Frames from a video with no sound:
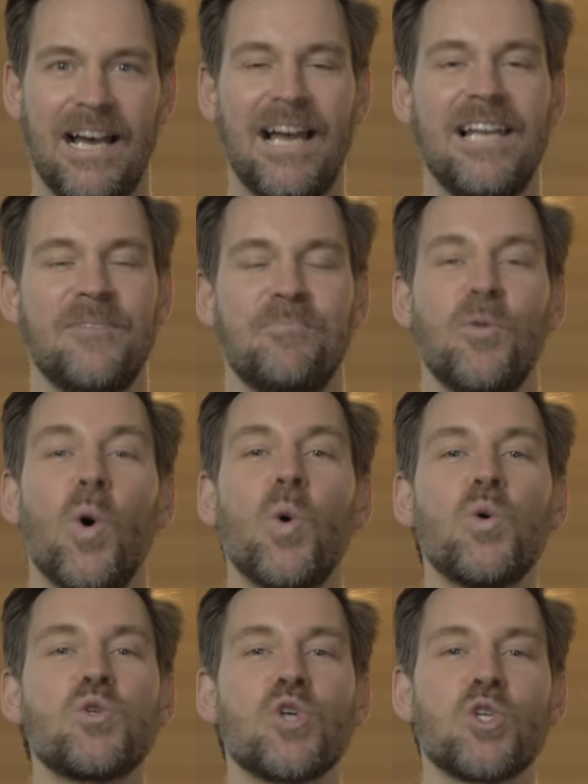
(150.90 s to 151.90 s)
Allez,
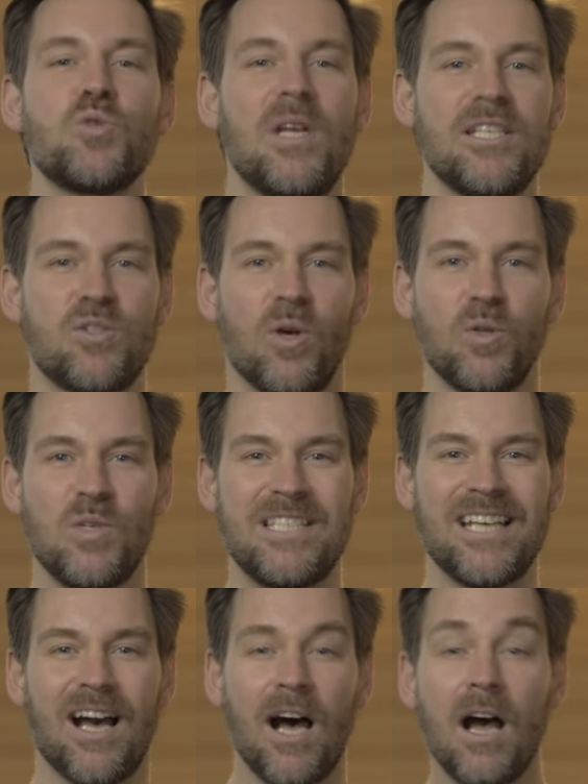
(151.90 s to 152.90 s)
aujourd'hui à l'Histoire nous le
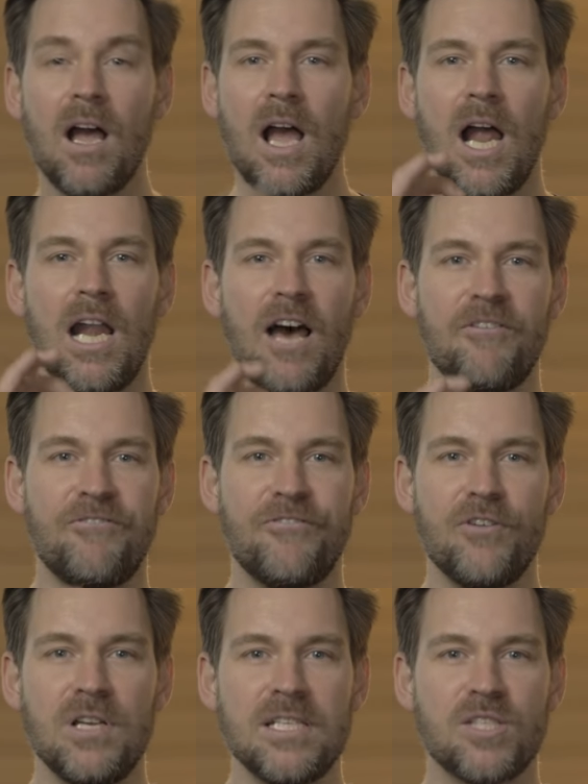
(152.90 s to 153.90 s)
dira, la
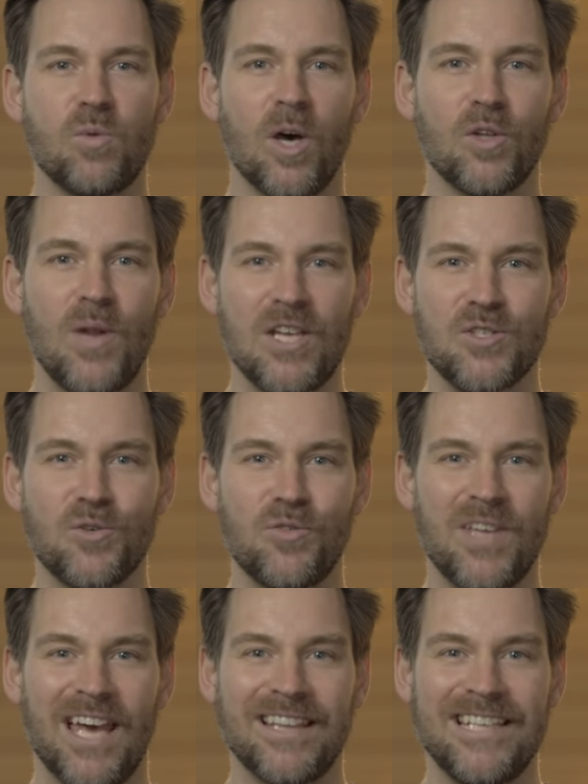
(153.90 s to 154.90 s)
folle histoire de la
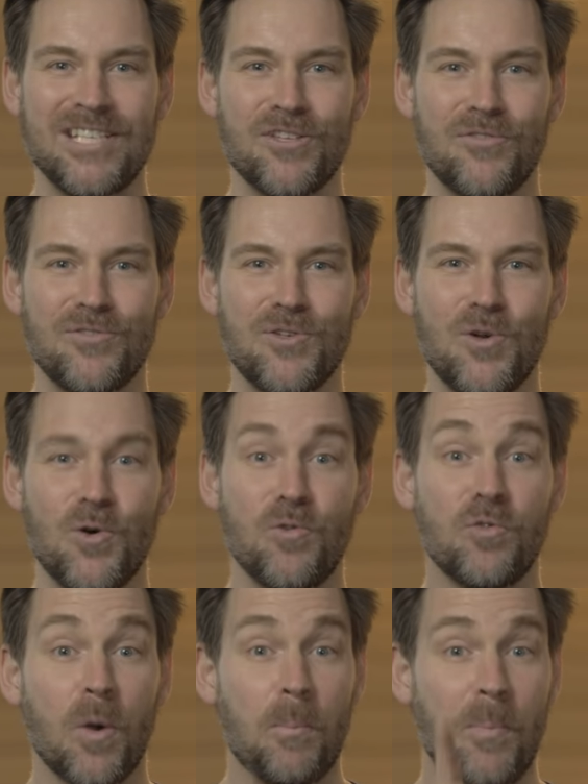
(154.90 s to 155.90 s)
sauvegarde des œuvres du
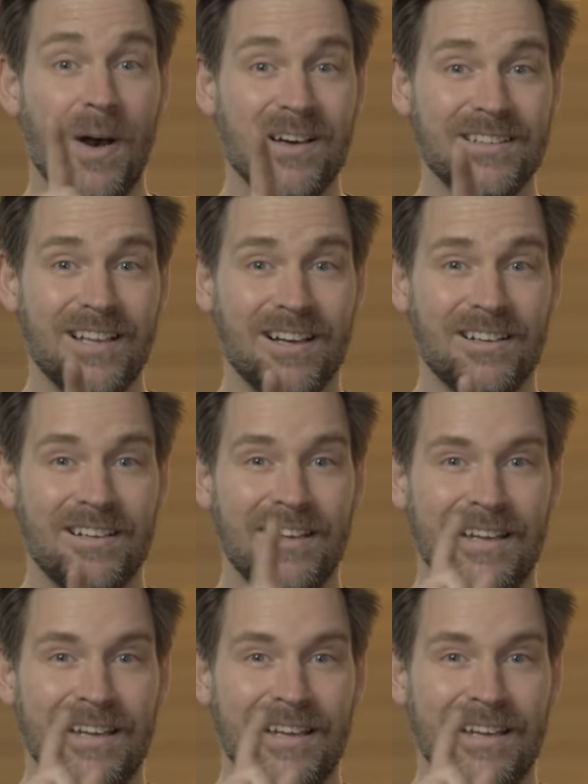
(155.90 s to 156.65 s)
Louvre pendant